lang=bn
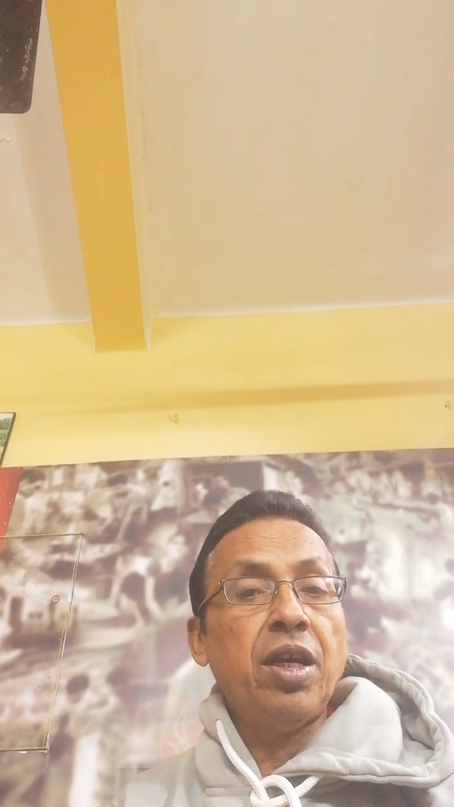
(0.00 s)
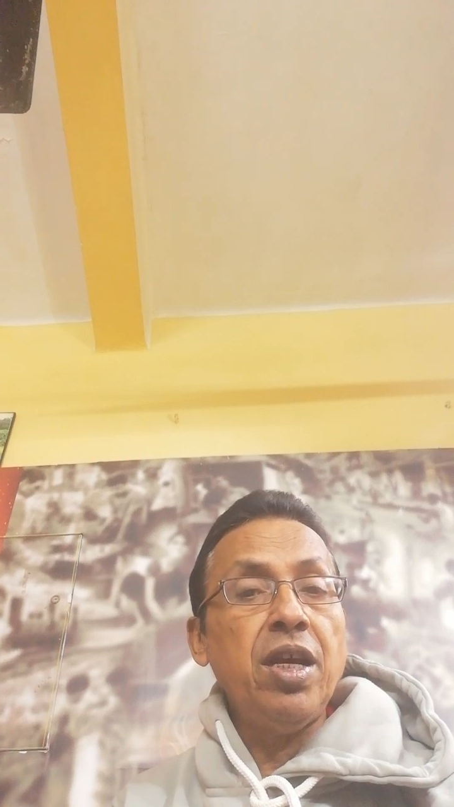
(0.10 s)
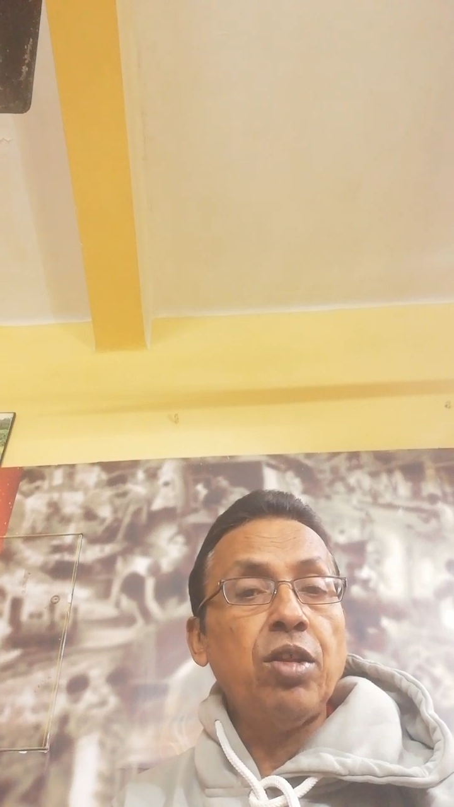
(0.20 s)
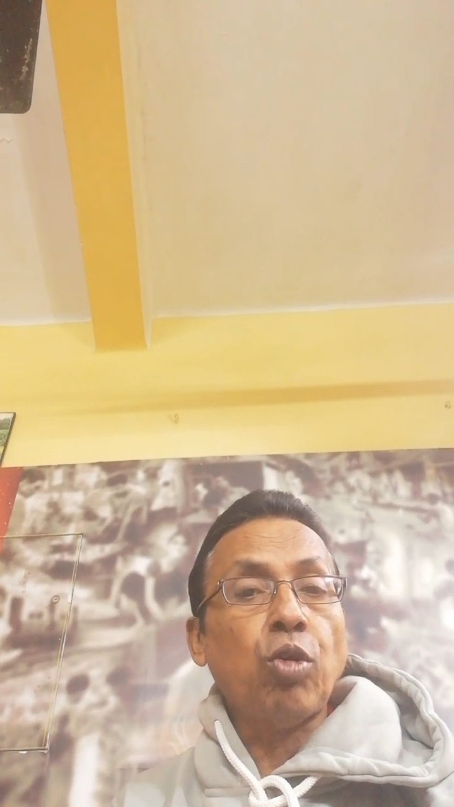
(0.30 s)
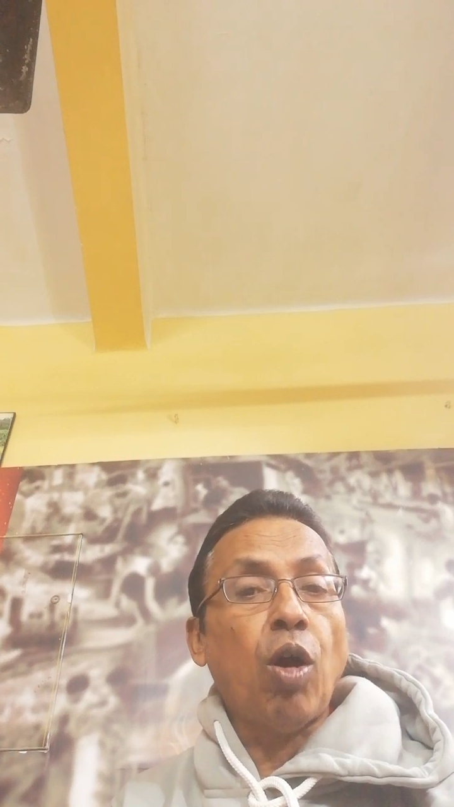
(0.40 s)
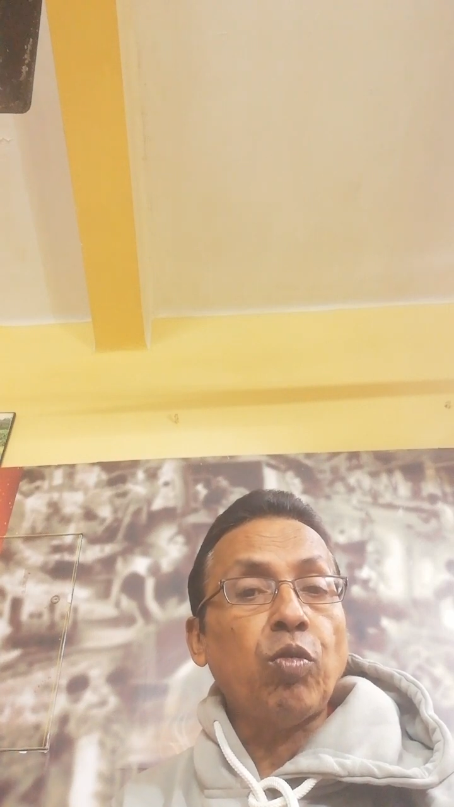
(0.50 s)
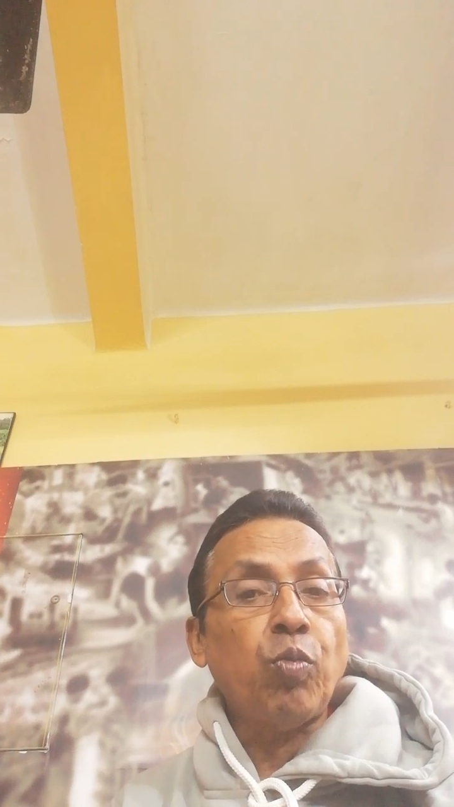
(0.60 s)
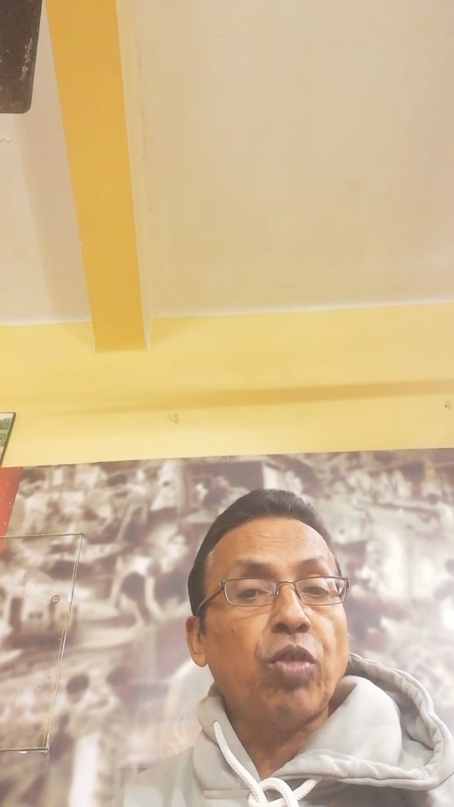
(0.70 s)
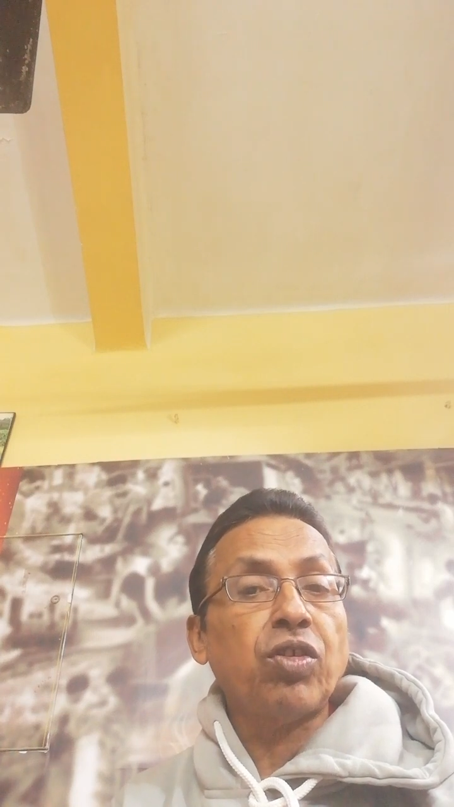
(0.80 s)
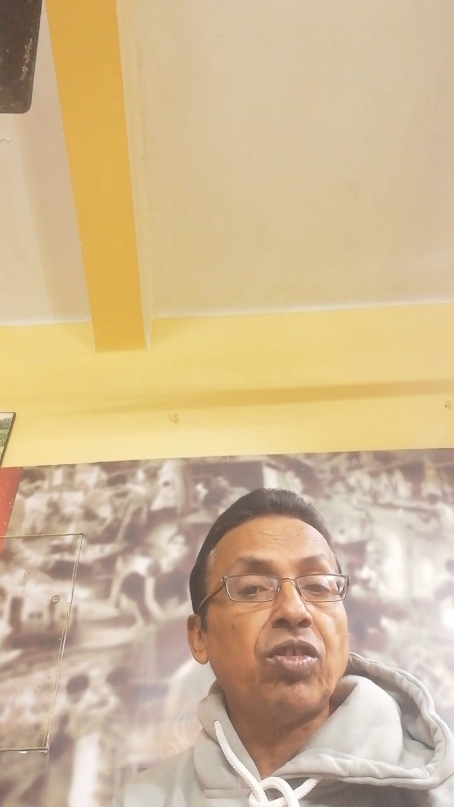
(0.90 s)
কি থট
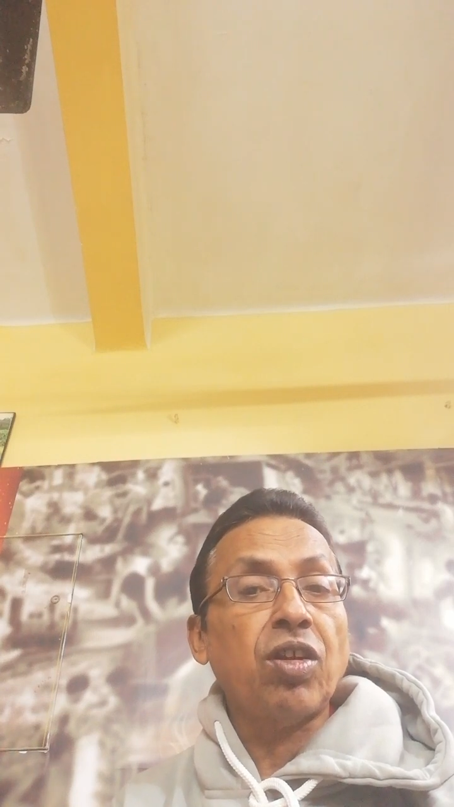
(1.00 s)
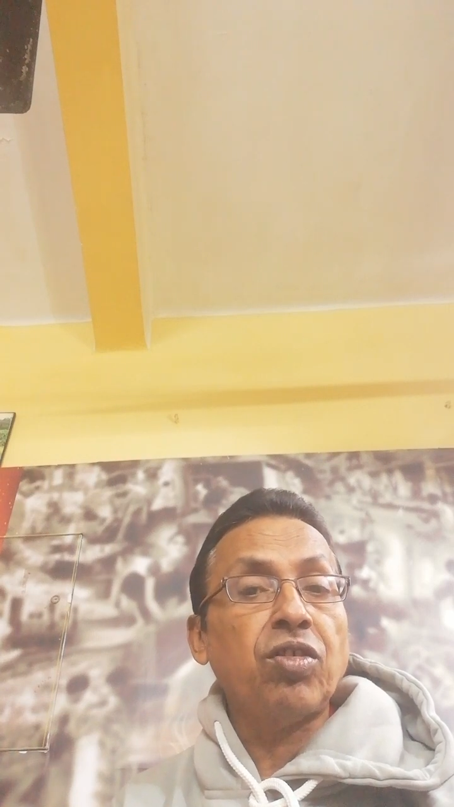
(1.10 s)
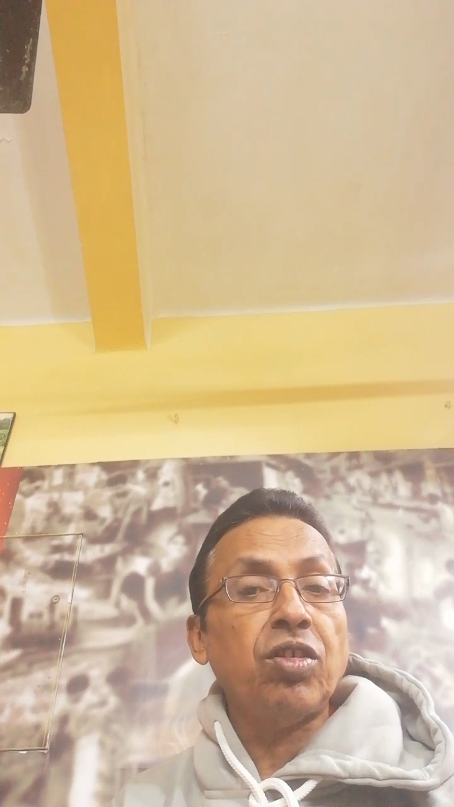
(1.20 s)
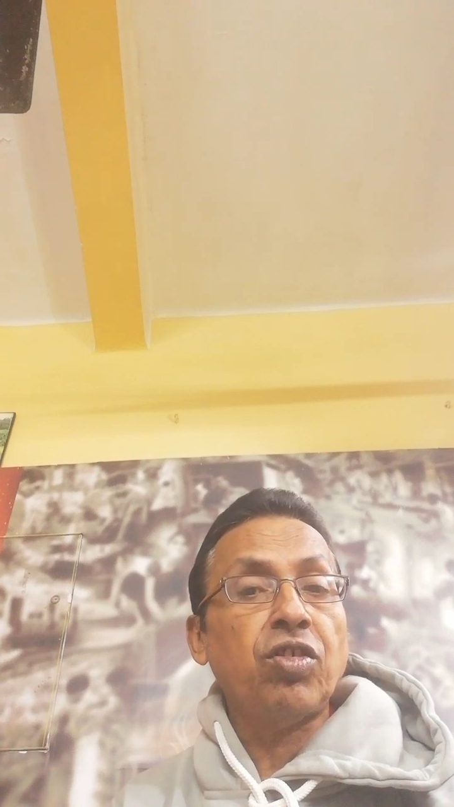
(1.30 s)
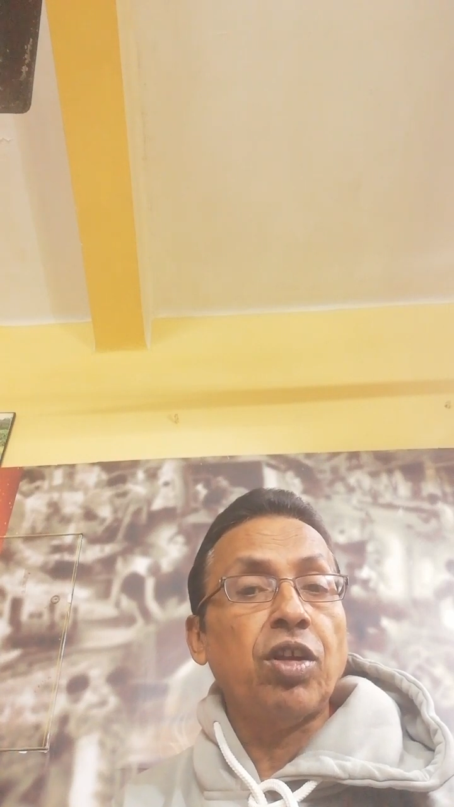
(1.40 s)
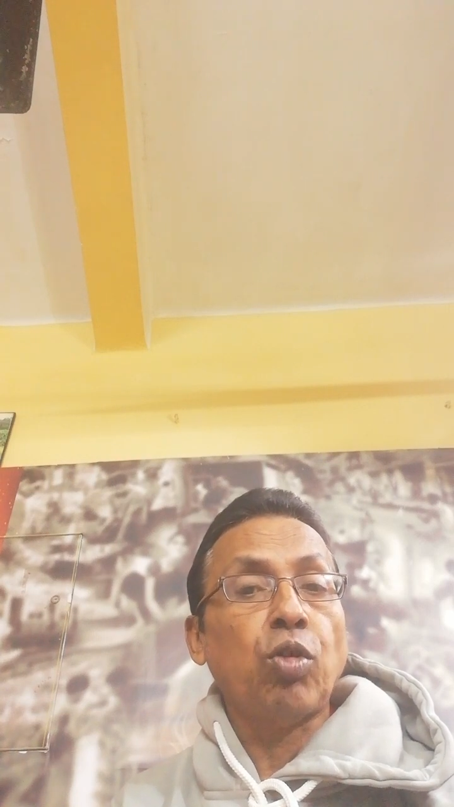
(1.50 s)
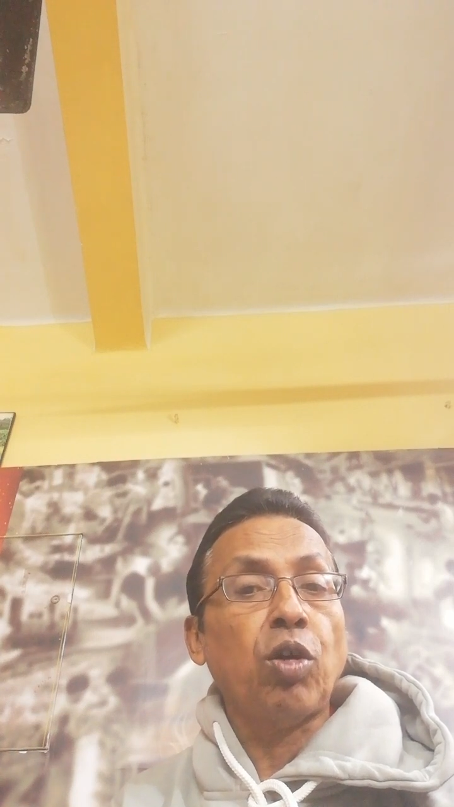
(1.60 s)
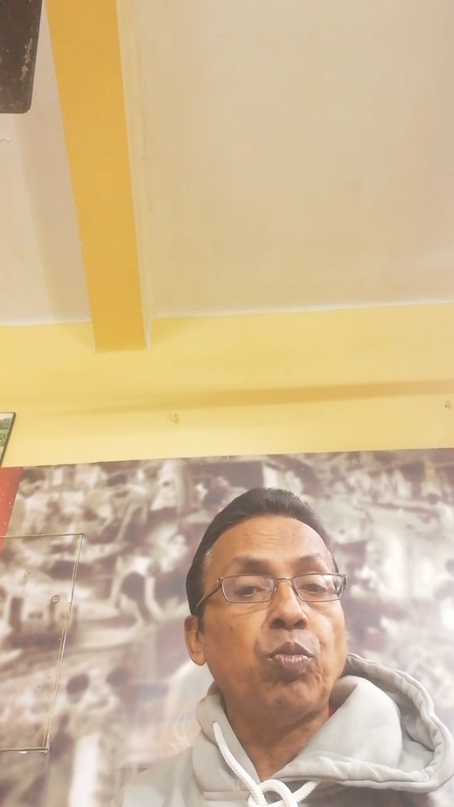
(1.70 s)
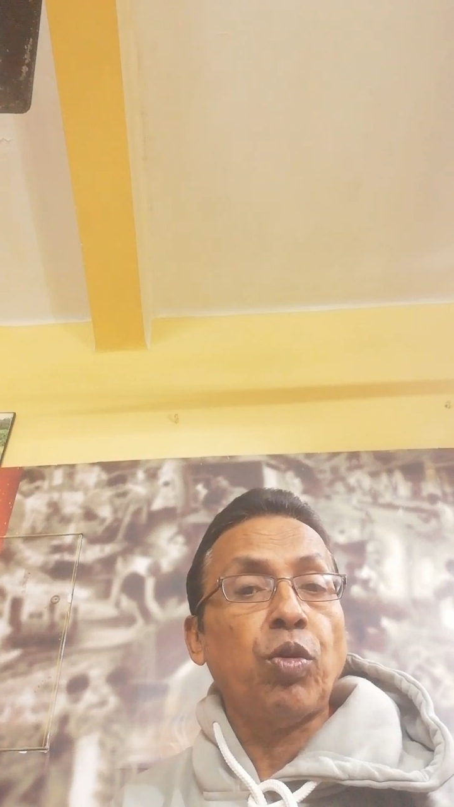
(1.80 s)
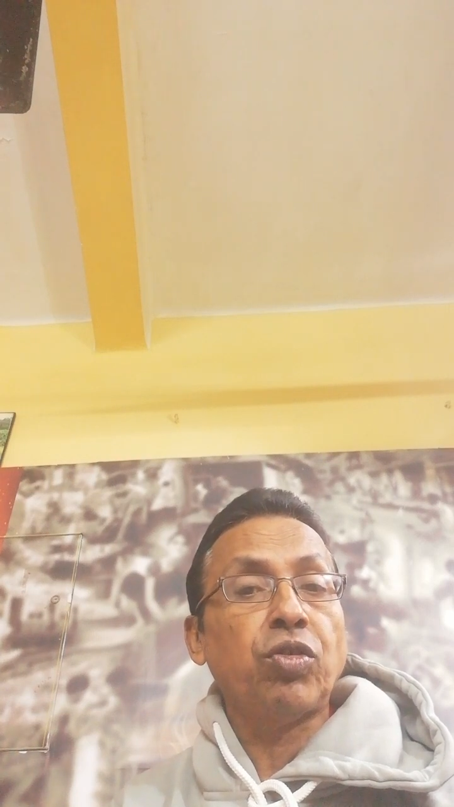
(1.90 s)
প্রসেস আছে সেই
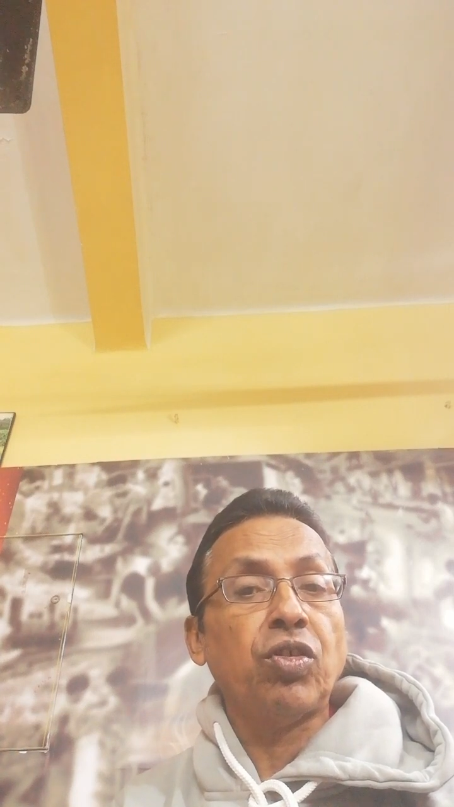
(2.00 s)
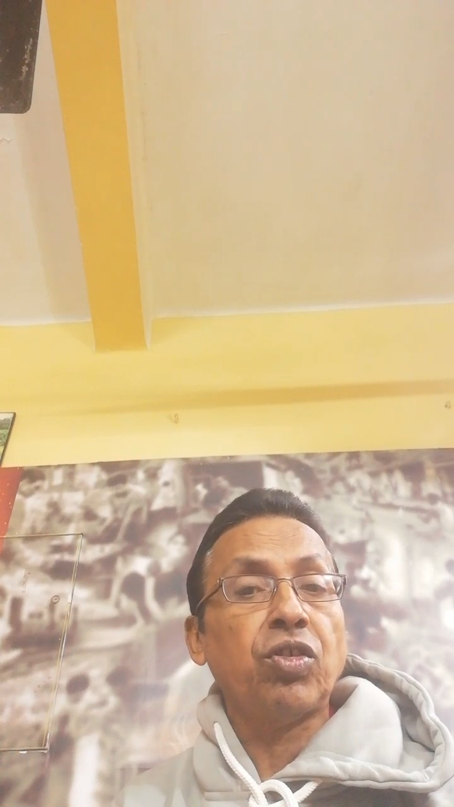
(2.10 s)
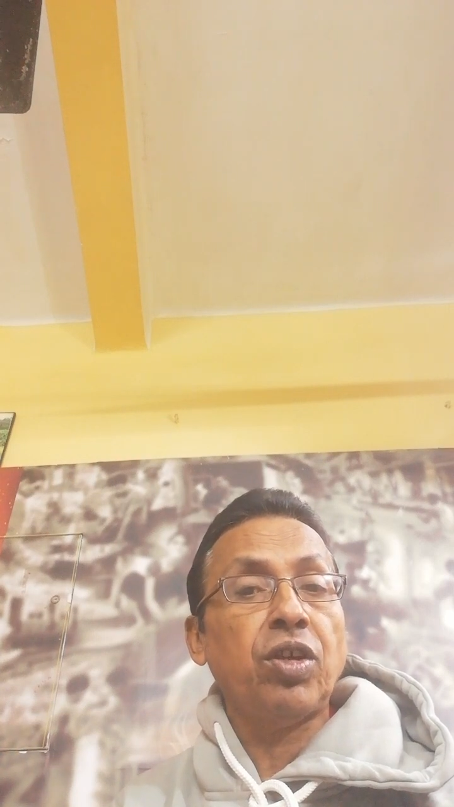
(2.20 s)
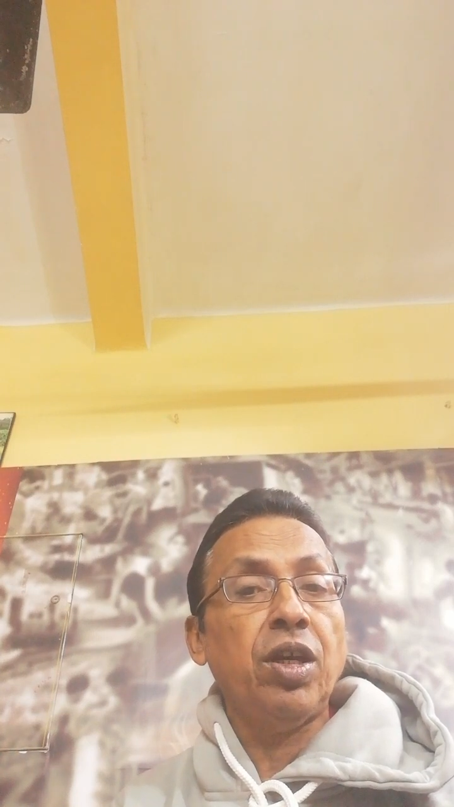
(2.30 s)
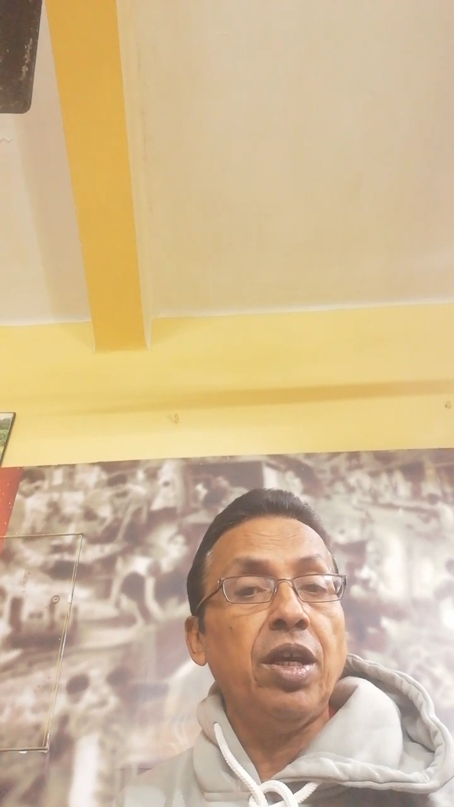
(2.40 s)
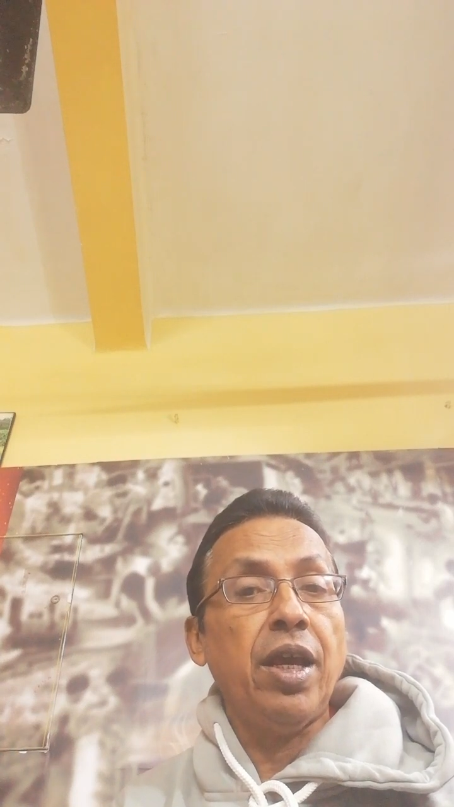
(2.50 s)
থট প্রসেসকে